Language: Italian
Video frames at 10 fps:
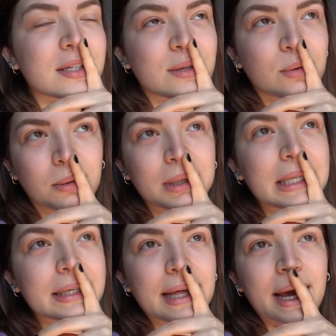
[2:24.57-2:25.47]
sicuramente
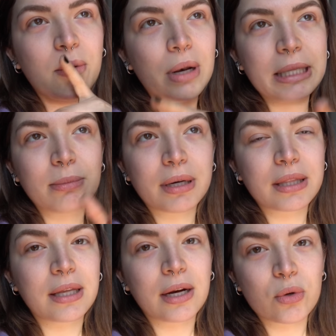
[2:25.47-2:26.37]
l'idea è quella di
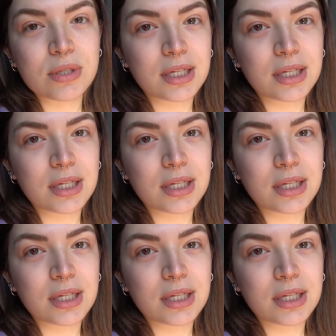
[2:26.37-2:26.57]
partire con